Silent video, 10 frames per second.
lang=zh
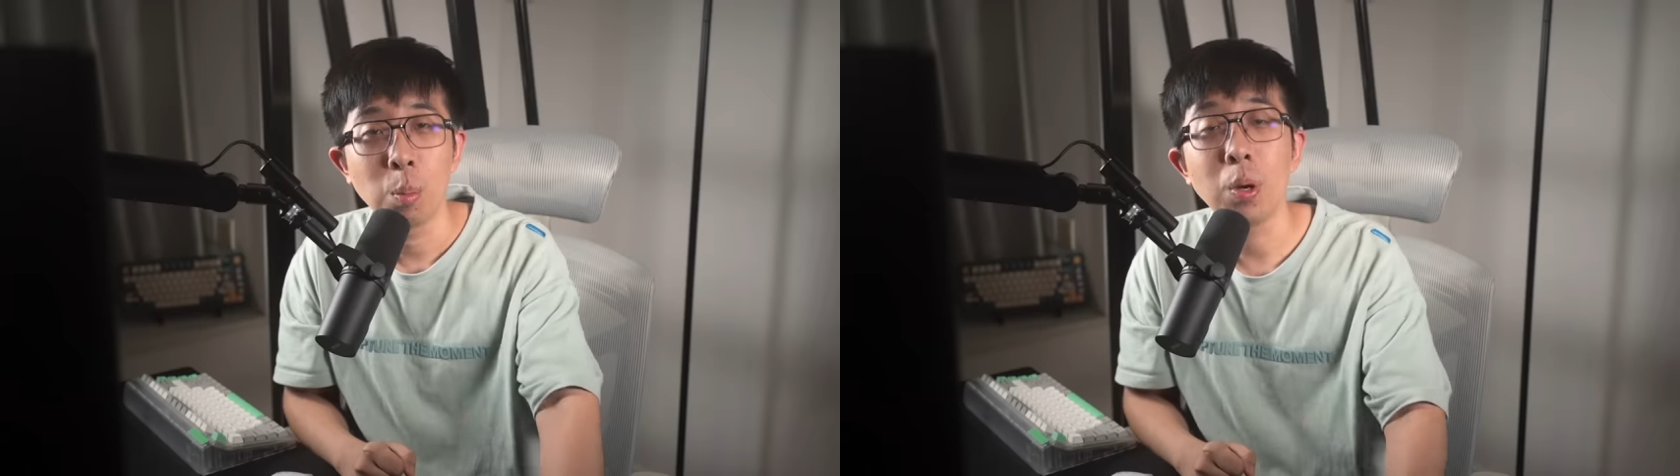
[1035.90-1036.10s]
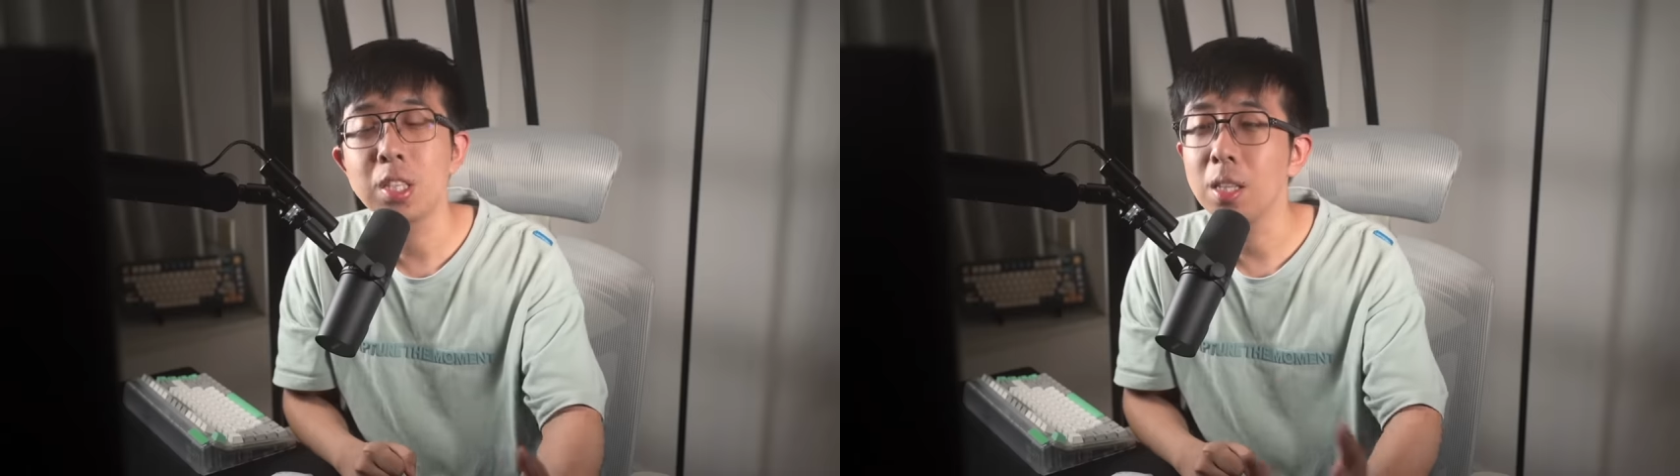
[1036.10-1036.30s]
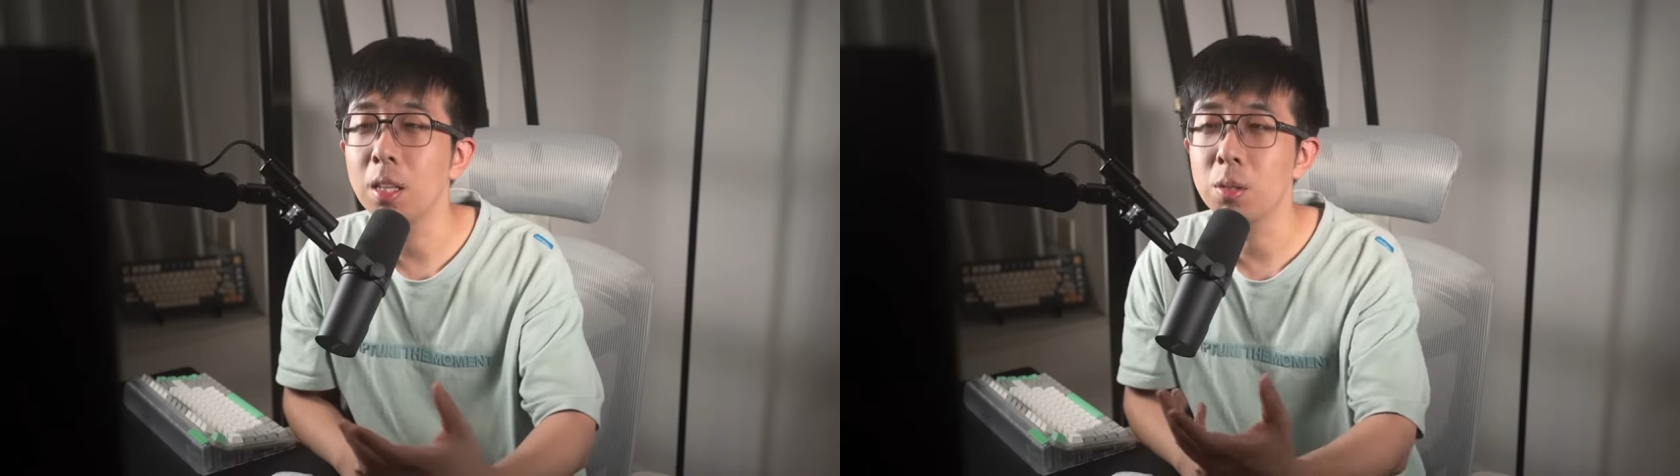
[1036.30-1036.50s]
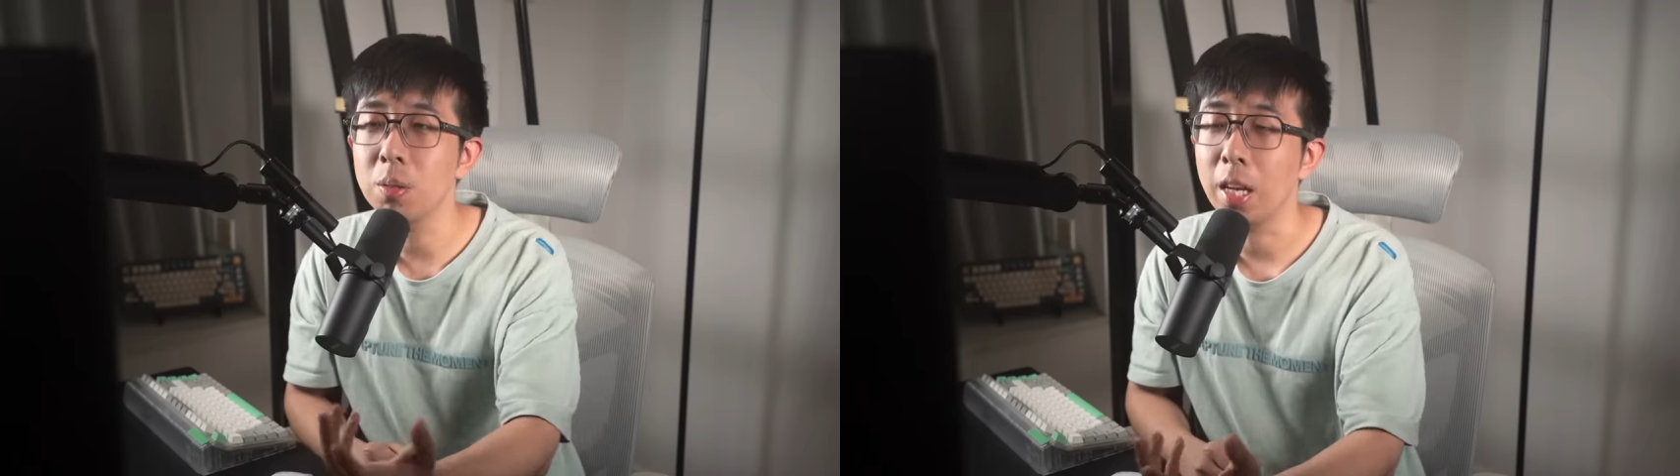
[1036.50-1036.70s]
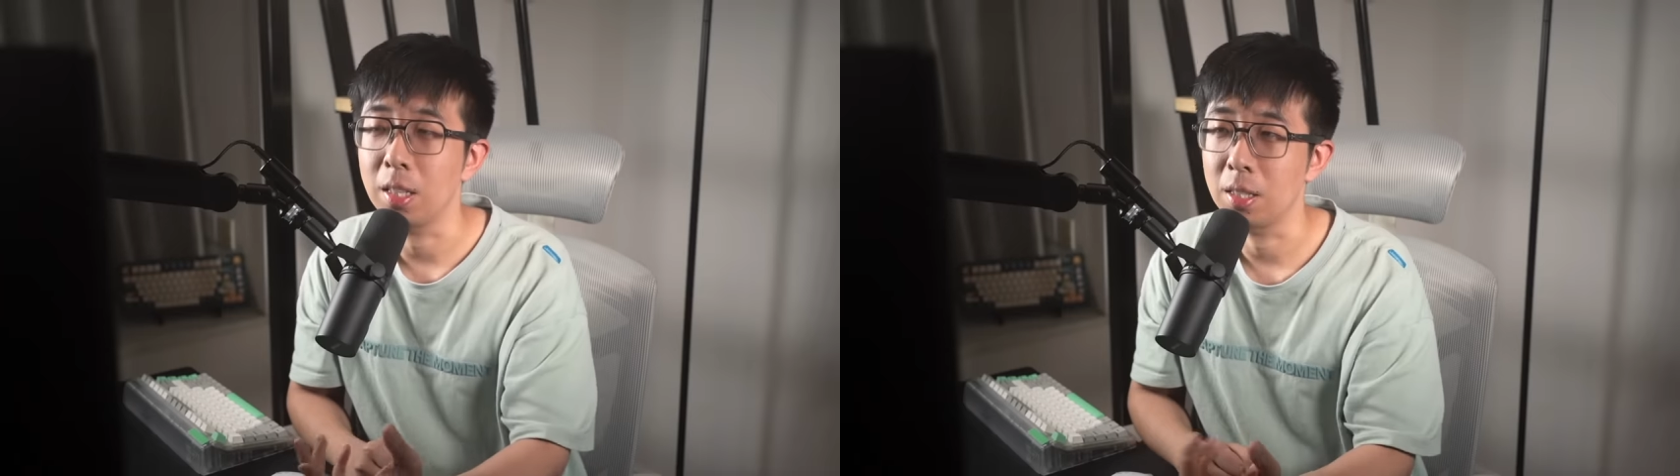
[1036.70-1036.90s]
不过今天的重
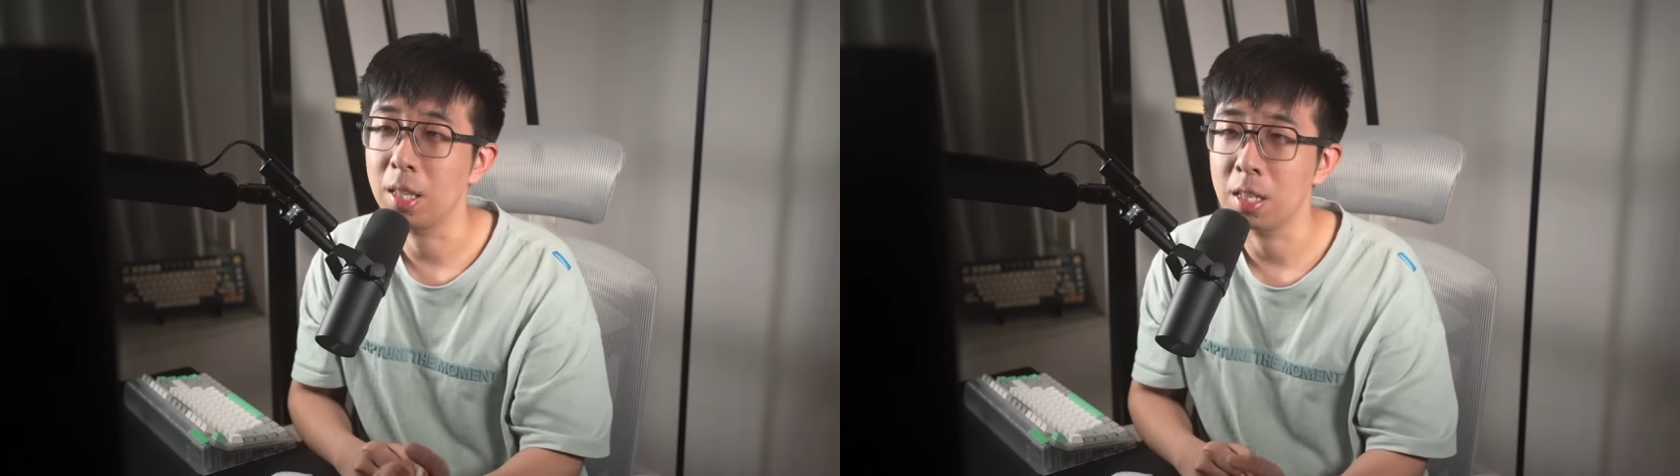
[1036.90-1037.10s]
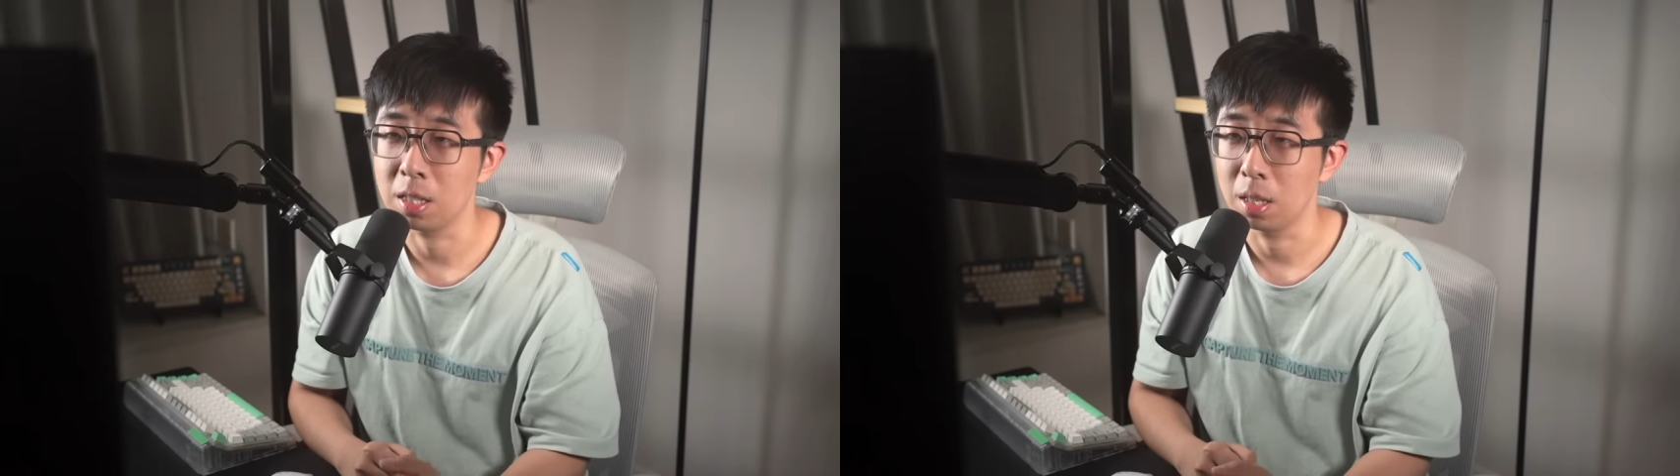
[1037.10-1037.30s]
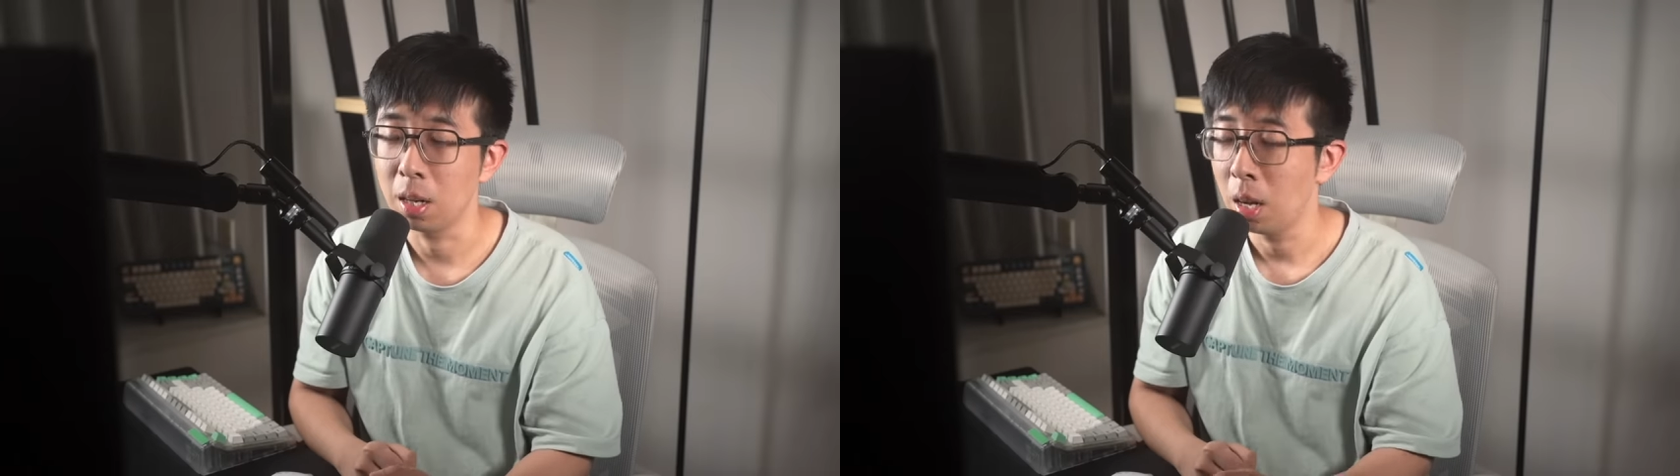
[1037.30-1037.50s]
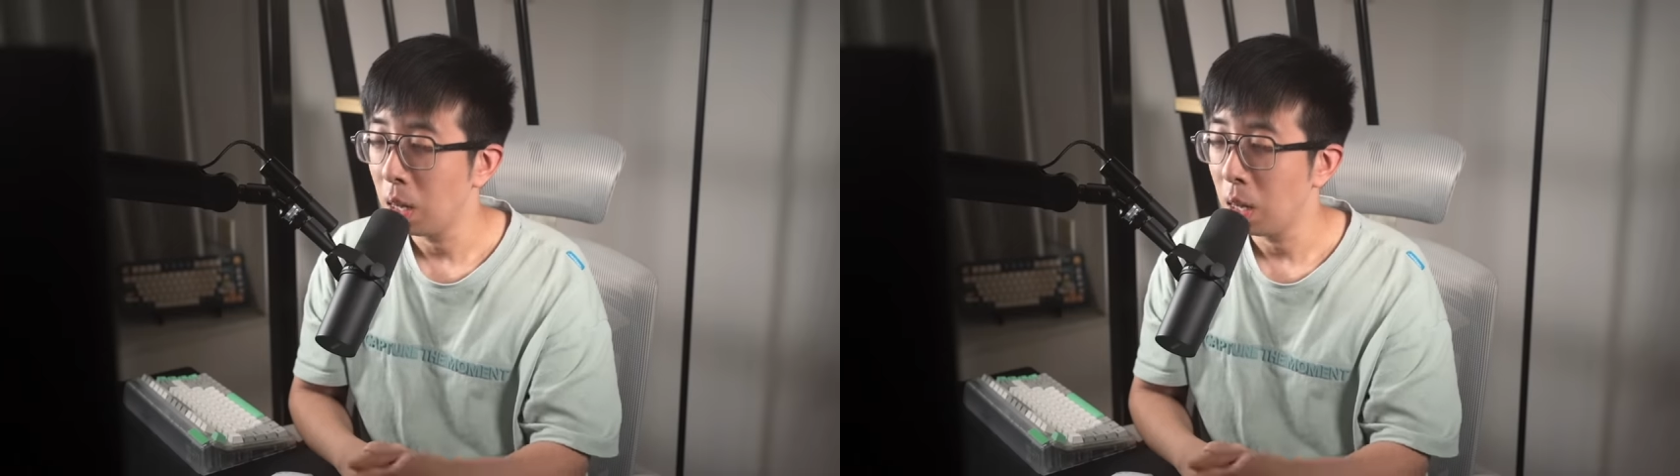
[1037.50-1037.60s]
点呢是电池。